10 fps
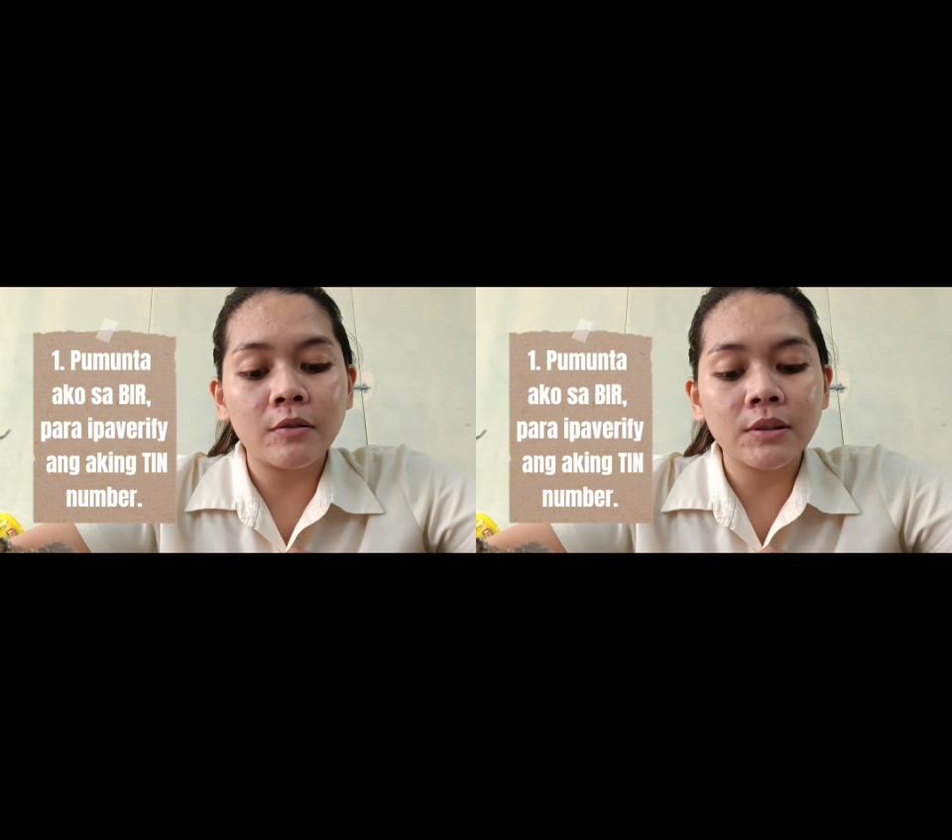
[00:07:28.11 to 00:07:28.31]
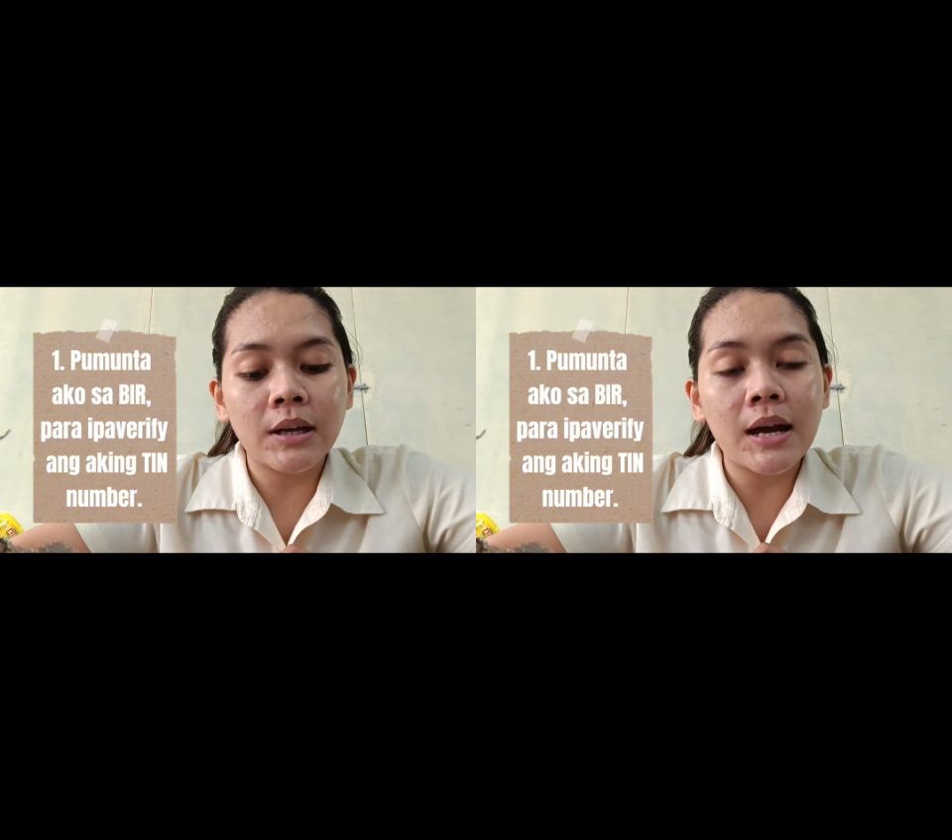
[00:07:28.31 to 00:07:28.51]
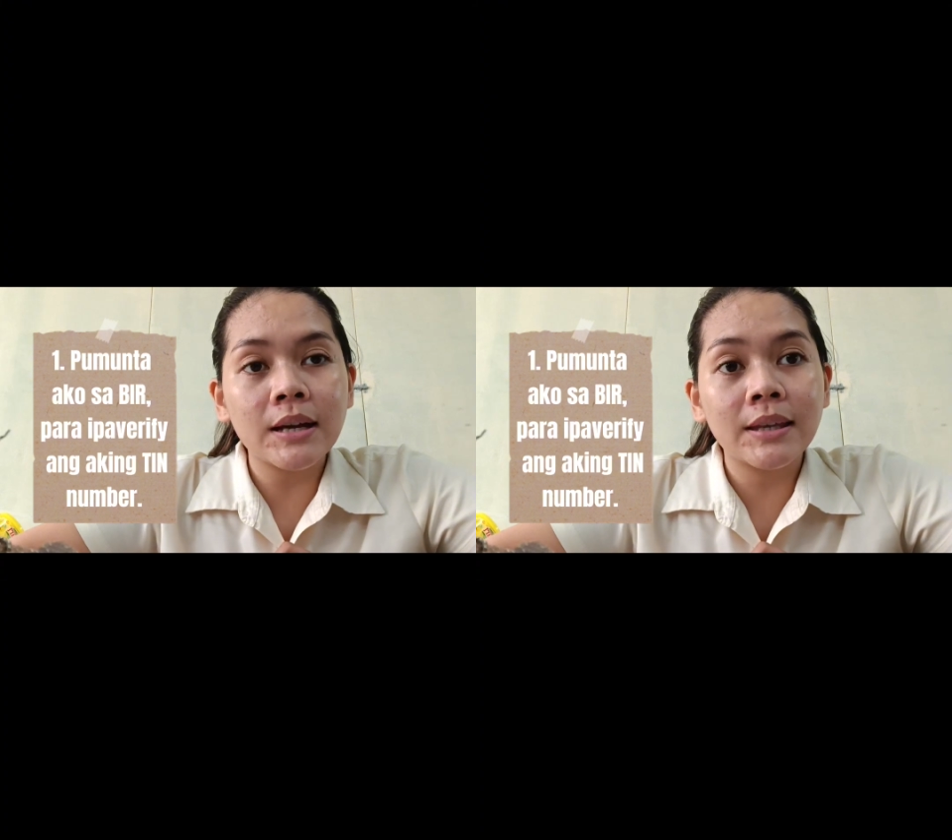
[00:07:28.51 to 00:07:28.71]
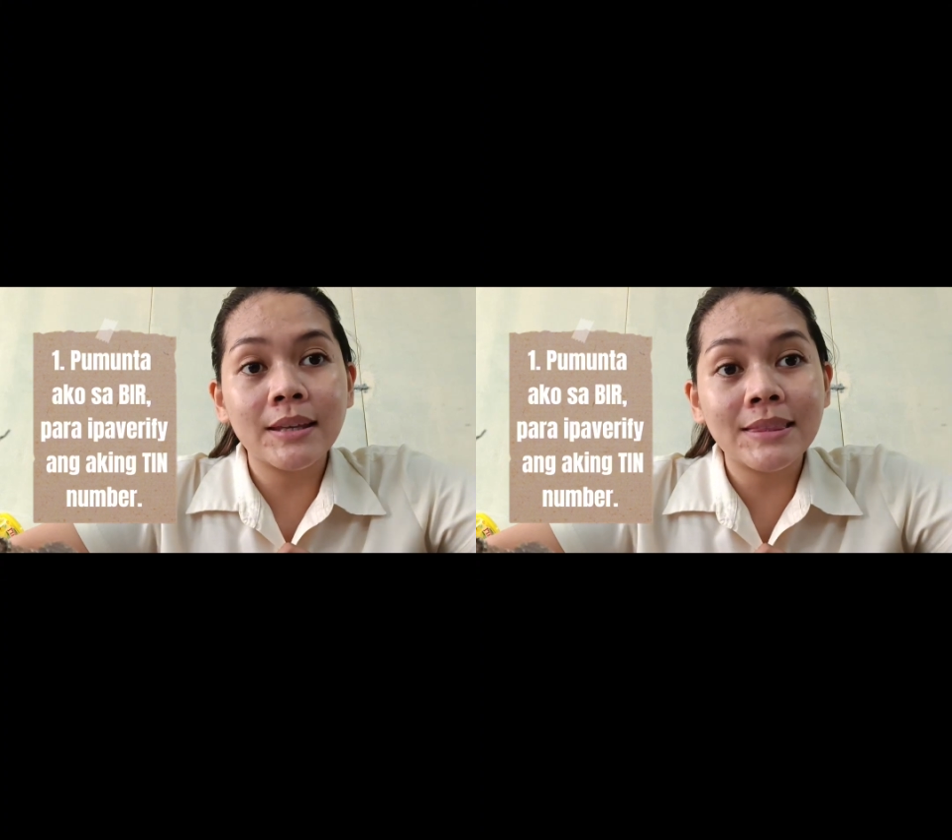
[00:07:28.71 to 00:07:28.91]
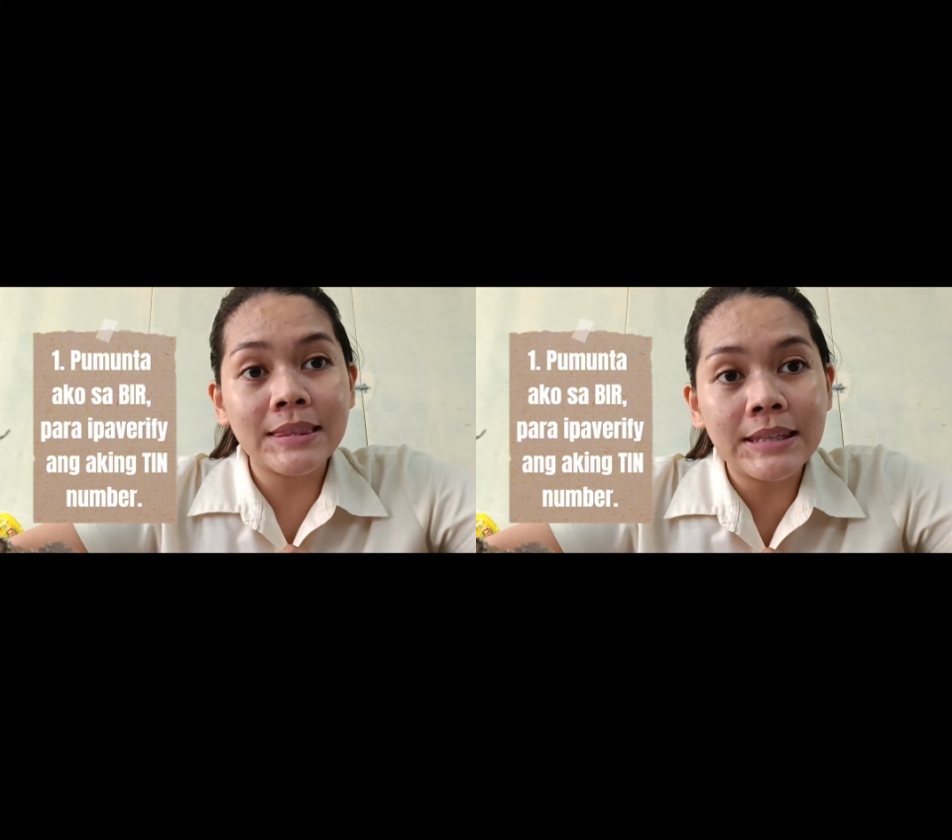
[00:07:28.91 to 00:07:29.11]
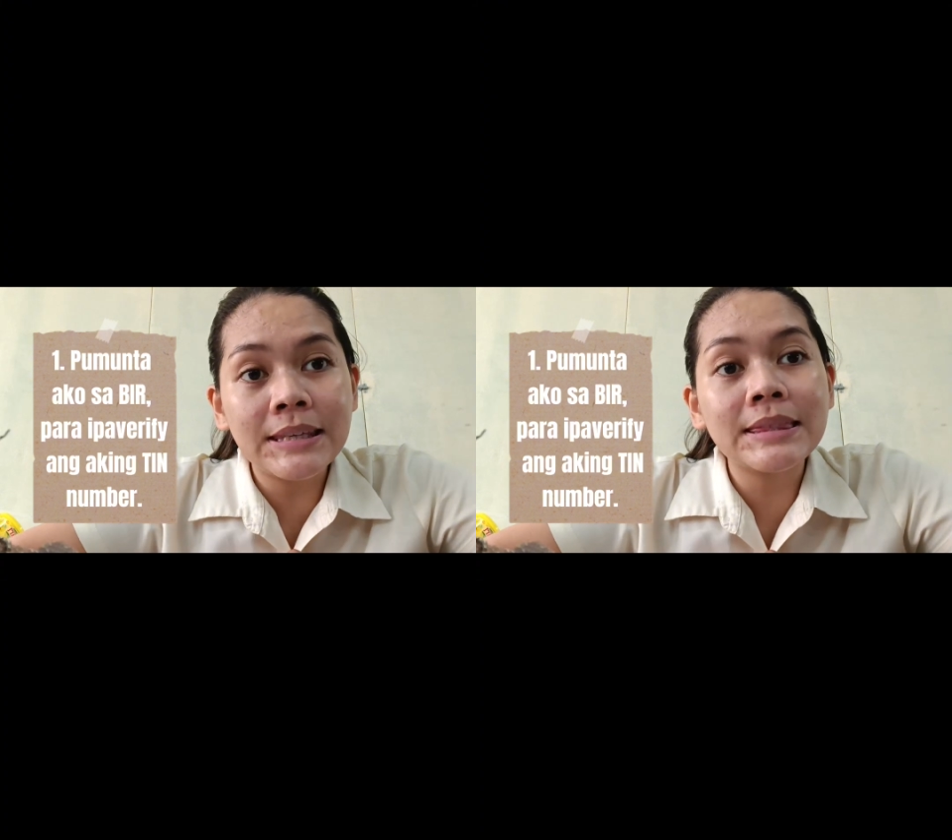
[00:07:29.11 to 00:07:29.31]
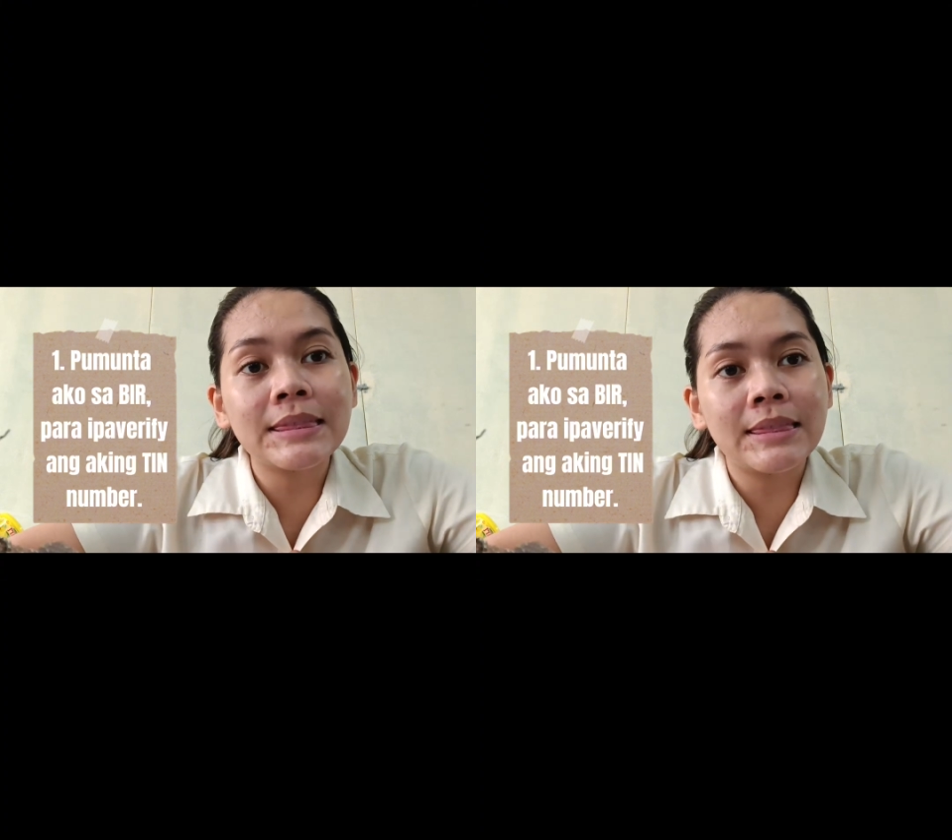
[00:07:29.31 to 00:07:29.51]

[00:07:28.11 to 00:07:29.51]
ako ng aking TIN